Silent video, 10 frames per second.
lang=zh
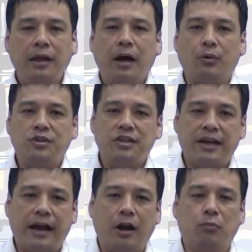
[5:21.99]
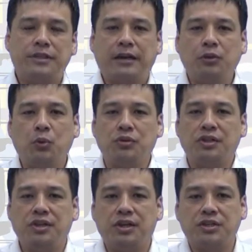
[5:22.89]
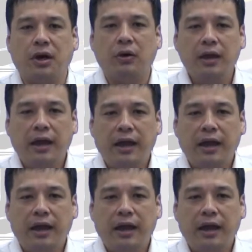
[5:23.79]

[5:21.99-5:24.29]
好，接下来呢，我们再跟同学介绍